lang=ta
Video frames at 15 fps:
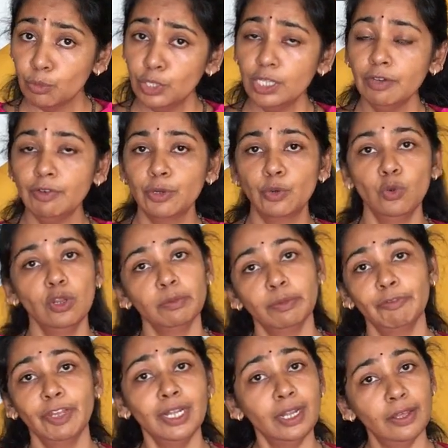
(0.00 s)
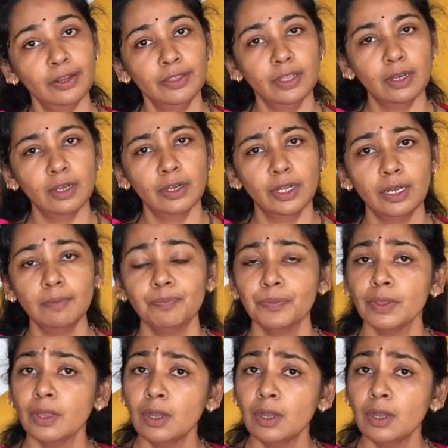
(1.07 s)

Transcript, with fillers: முதியவர்களோ நம்ம வீட்டில் இருந்தாங்கன்னா